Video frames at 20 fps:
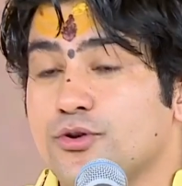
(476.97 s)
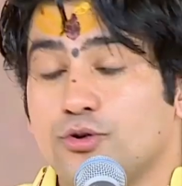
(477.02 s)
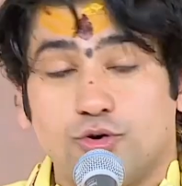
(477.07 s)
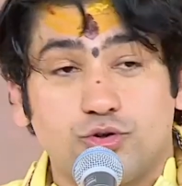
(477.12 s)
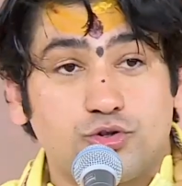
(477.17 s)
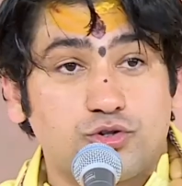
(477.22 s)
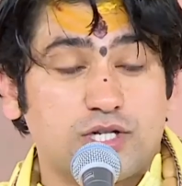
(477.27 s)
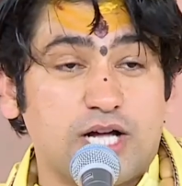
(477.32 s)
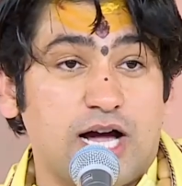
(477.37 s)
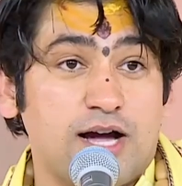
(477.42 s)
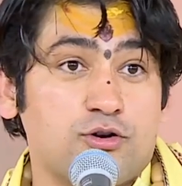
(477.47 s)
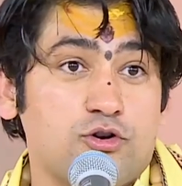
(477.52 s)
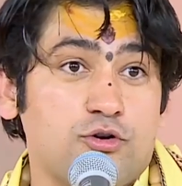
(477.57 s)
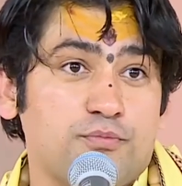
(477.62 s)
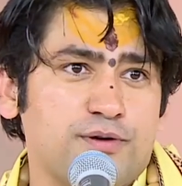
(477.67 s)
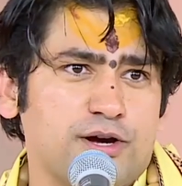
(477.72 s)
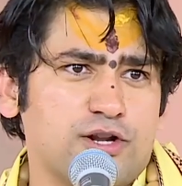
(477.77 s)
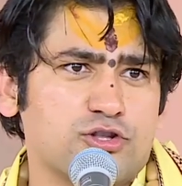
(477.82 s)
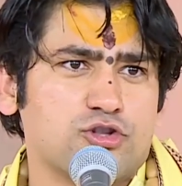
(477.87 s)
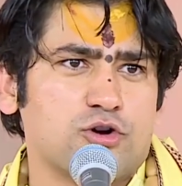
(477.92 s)
कुत्ता को
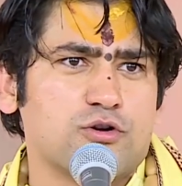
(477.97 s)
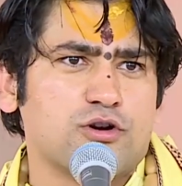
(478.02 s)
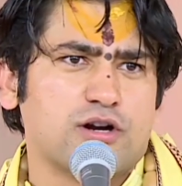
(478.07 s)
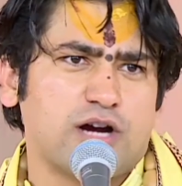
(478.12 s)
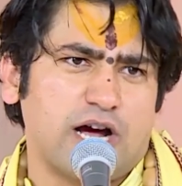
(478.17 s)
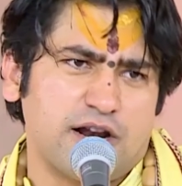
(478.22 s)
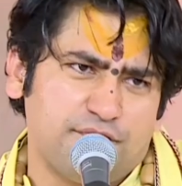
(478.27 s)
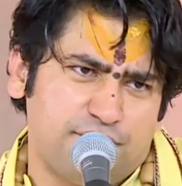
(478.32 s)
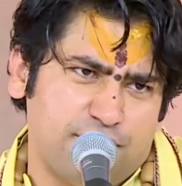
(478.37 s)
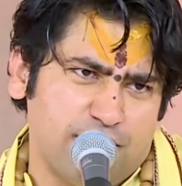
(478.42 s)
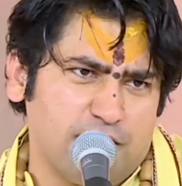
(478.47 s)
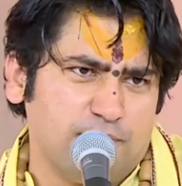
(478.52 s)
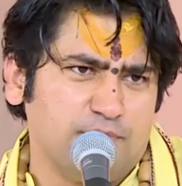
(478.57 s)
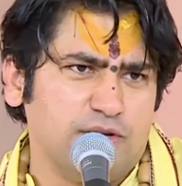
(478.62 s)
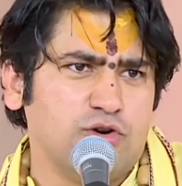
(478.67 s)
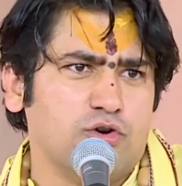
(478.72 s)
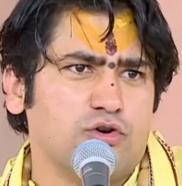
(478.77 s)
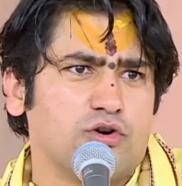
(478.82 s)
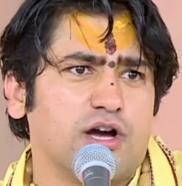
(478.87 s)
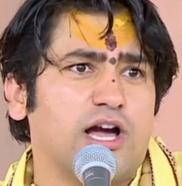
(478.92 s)
फिर तो कन्फर्म
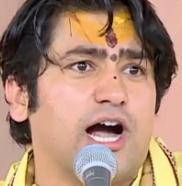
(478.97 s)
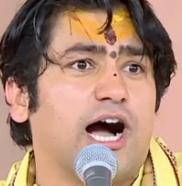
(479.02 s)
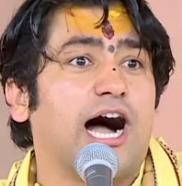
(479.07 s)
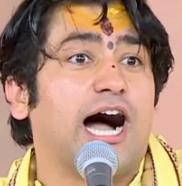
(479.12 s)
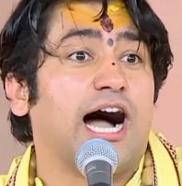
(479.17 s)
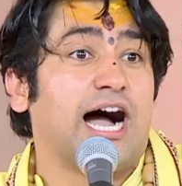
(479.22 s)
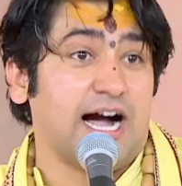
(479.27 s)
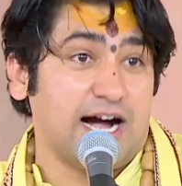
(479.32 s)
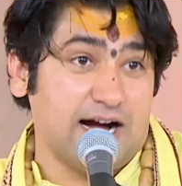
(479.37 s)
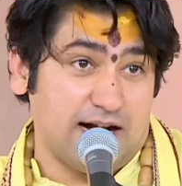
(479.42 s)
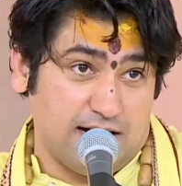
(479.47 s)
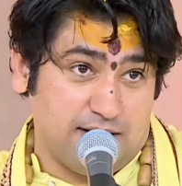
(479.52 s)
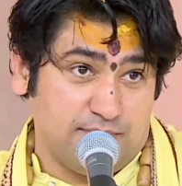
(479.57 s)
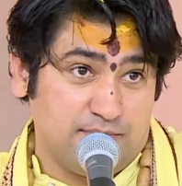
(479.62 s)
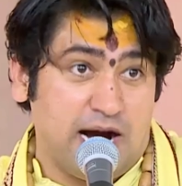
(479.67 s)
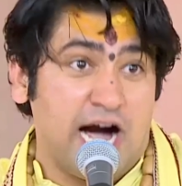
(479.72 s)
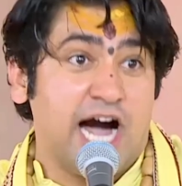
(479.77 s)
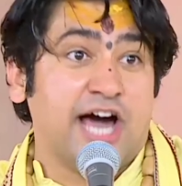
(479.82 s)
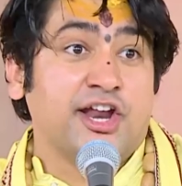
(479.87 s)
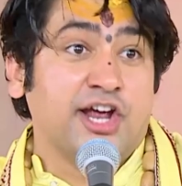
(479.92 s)
ही हो गया आहा
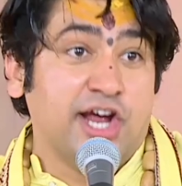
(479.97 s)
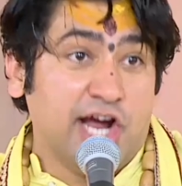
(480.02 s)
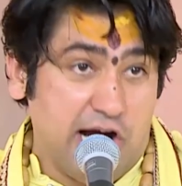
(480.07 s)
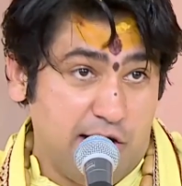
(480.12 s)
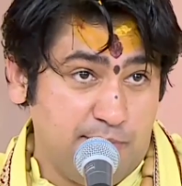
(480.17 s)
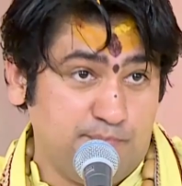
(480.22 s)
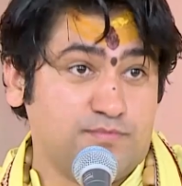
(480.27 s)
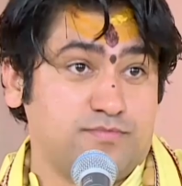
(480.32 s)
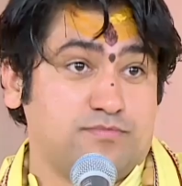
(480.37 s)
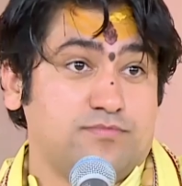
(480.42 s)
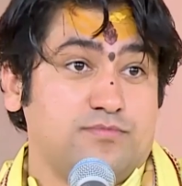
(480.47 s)
बारे हम